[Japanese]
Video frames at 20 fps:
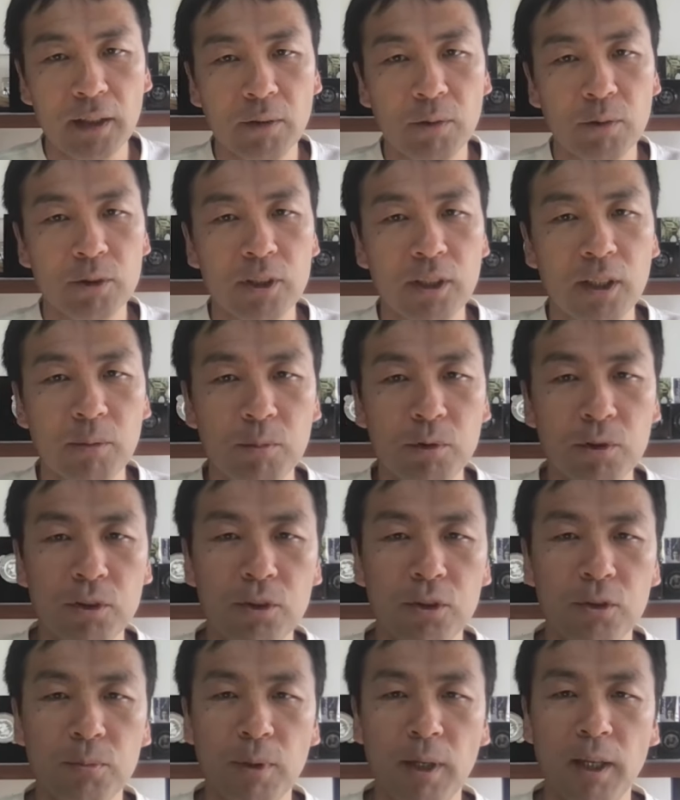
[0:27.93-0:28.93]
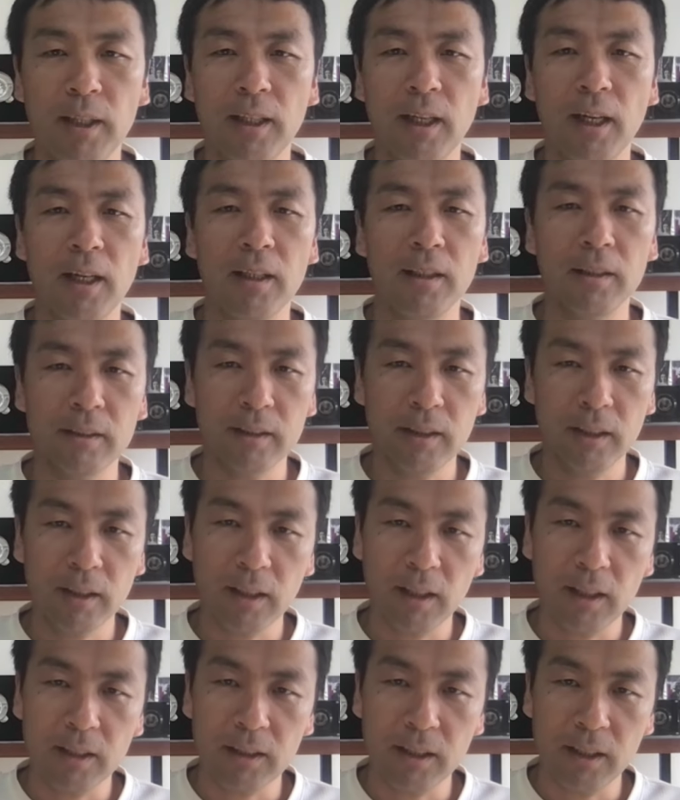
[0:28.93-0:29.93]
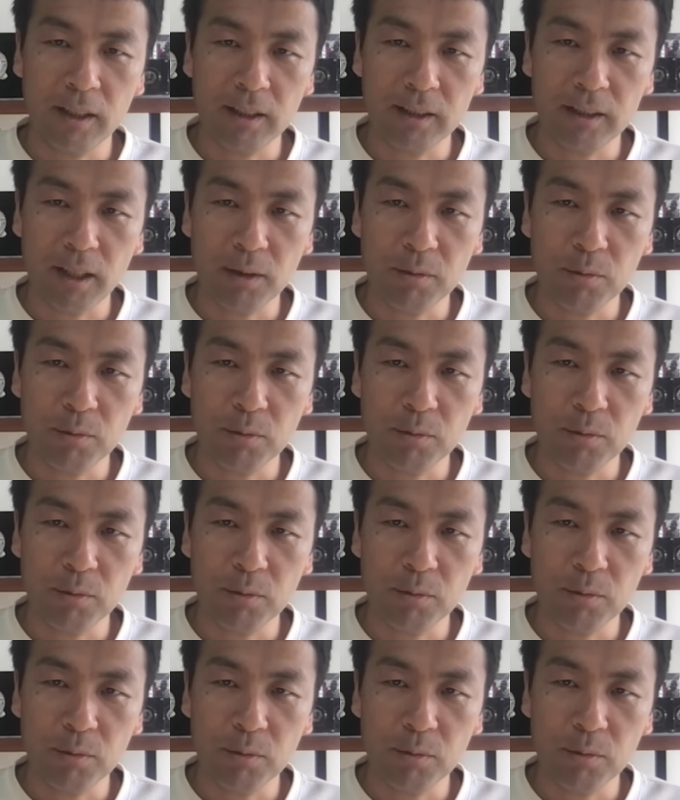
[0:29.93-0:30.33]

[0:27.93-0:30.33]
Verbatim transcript: こちらも有名な世界経済